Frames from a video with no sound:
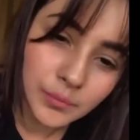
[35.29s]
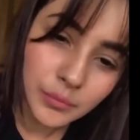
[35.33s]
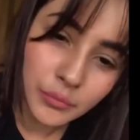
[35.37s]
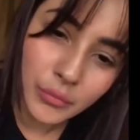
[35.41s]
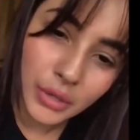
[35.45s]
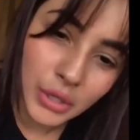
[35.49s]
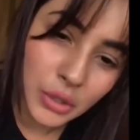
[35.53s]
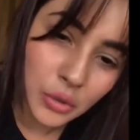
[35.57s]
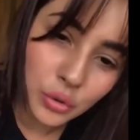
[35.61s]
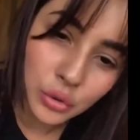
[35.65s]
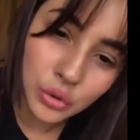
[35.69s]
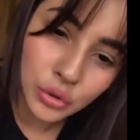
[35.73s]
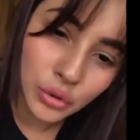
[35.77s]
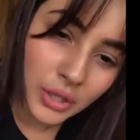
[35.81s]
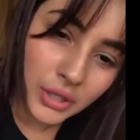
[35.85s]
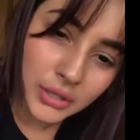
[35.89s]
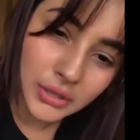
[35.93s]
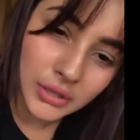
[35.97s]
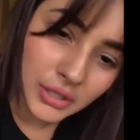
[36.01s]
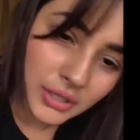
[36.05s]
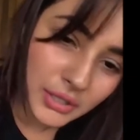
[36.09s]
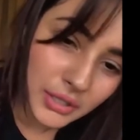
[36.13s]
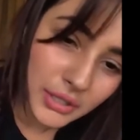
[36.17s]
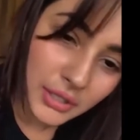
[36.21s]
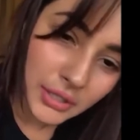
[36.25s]
मेरे को तो
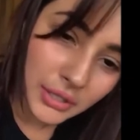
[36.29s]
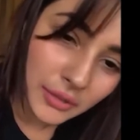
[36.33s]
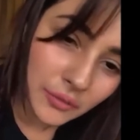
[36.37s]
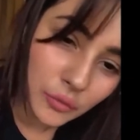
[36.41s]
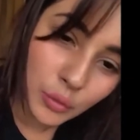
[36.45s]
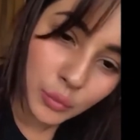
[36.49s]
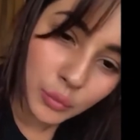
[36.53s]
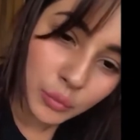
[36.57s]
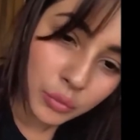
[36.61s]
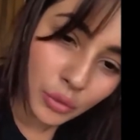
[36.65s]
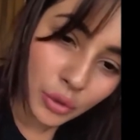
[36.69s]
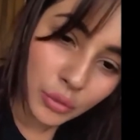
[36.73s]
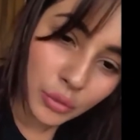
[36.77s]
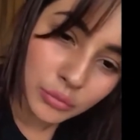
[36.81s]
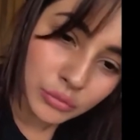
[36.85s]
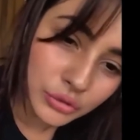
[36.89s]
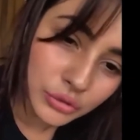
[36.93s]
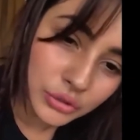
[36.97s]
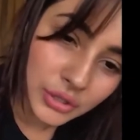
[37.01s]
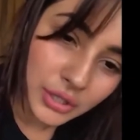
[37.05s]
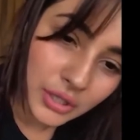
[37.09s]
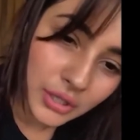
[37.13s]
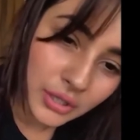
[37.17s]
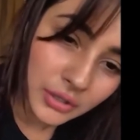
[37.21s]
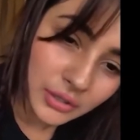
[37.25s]
आता नहीं है वो बहुत
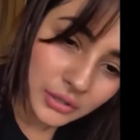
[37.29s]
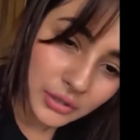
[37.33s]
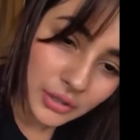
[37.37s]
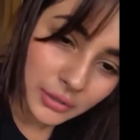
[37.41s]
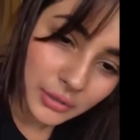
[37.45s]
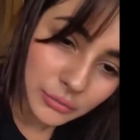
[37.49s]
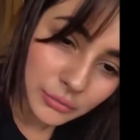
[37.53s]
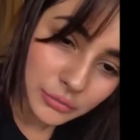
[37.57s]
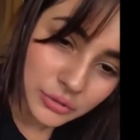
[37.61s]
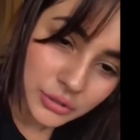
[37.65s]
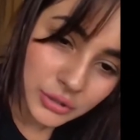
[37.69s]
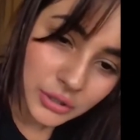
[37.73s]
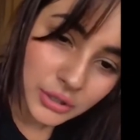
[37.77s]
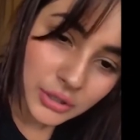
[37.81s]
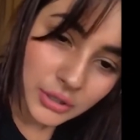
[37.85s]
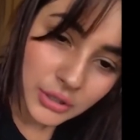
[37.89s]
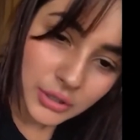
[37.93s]
मुश्किल लगता मुझे